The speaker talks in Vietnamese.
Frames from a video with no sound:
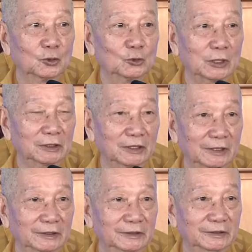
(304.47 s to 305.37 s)
khu đất
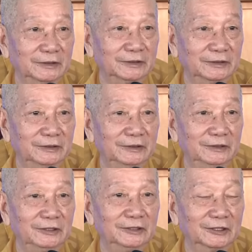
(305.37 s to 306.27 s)
này
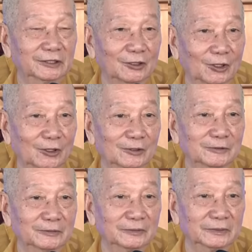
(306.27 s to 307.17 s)
chưa
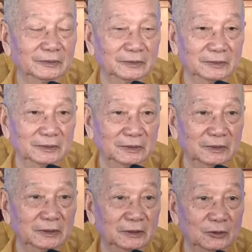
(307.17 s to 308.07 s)
có
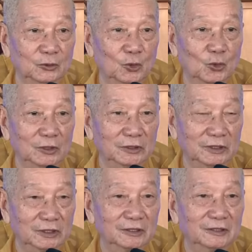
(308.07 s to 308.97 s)

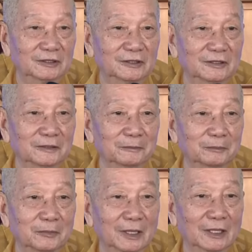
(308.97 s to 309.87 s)
nguồn nước
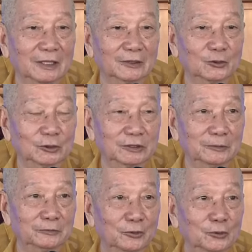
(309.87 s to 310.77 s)
mà của
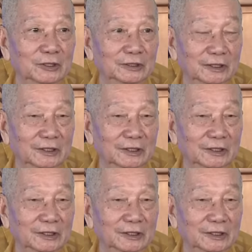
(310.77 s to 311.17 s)
chính phủ đưa